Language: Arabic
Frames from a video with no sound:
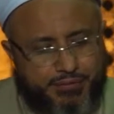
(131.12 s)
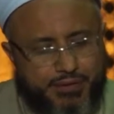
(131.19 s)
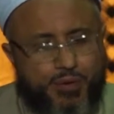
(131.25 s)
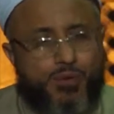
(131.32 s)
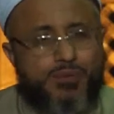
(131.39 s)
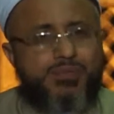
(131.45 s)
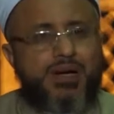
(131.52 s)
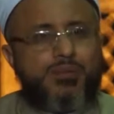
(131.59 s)

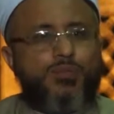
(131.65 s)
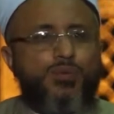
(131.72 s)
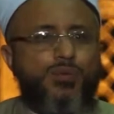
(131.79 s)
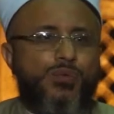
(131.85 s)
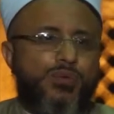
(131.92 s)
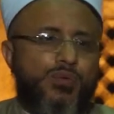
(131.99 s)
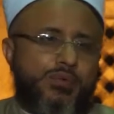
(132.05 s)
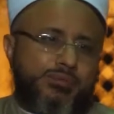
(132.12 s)
فهو
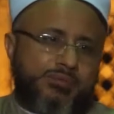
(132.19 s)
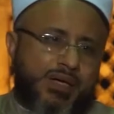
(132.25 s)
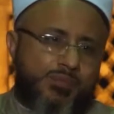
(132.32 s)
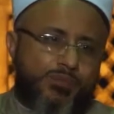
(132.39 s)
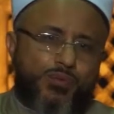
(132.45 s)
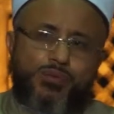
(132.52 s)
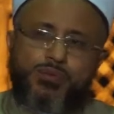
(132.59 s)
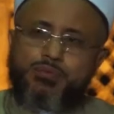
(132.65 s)
مأمون
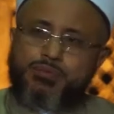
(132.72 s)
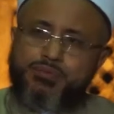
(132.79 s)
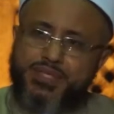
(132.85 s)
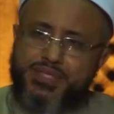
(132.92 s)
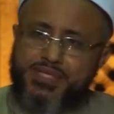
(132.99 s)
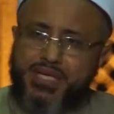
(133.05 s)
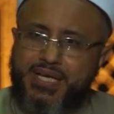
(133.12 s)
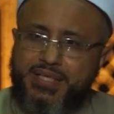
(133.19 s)
مأمون
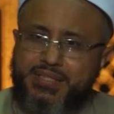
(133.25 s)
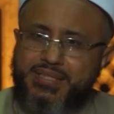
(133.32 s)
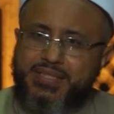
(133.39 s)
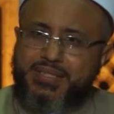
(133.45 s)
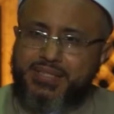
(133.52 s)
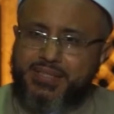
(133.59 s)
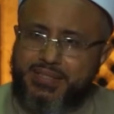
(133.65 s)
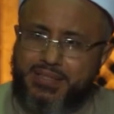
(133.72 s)
من
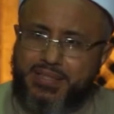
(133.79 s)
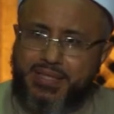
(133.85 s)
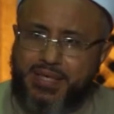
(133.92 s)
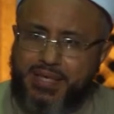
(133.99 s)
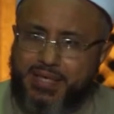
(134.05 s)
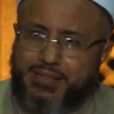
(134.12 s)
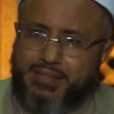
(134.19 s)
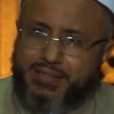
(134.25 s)
جهته
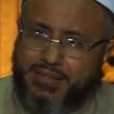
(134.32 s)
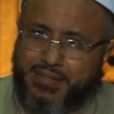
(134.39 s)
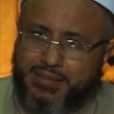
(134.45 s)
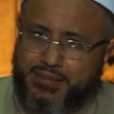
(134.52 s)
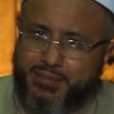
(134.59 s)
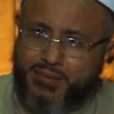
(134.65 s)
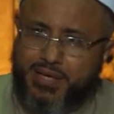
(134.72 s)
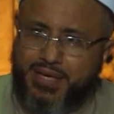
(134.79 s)
أن
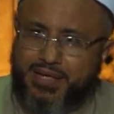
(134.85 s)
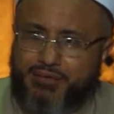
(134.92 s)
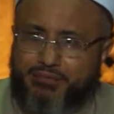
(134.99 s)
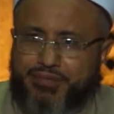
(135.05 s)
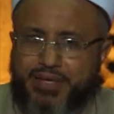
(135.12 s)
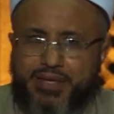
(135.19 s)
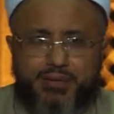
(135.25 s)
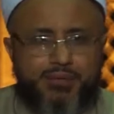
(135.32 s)
أن
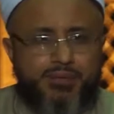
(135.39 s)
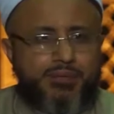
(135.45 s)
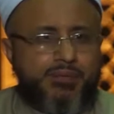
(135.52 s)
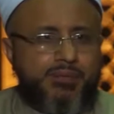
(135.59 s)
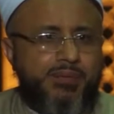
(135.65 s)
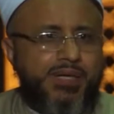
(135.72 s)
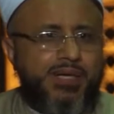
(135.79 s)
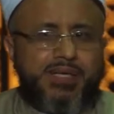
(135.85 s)
يخالف
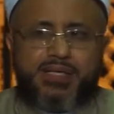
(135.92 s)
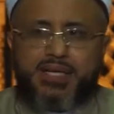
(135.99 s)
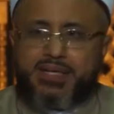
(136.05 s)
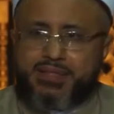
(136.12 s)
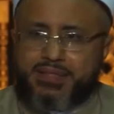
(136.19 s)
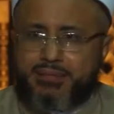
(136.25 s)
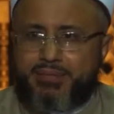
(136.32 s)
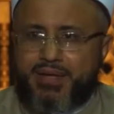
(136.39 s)

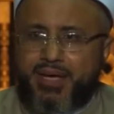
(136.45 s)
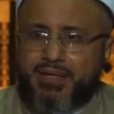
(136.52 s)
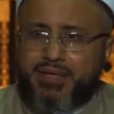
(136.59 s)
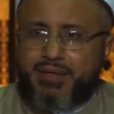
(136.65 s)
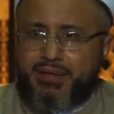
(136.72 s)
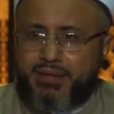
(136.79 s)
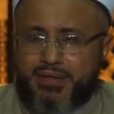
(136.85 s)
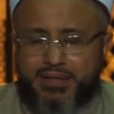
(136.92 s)
ويكذب
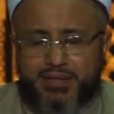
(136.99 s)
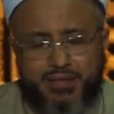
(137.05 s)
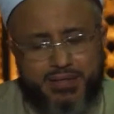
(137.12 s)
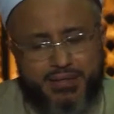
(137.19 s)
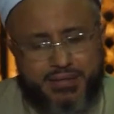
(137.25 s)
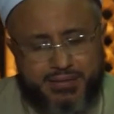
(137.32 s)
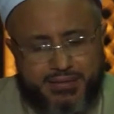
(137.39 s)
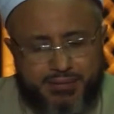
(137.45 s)
على الله
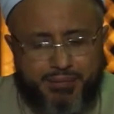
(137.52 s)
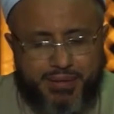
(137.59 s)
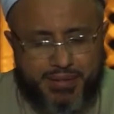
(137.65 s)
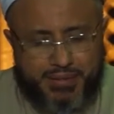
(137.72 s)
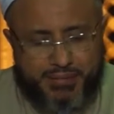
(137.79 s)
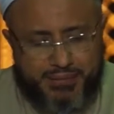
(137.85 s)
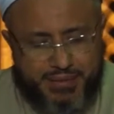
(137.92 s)
تبارك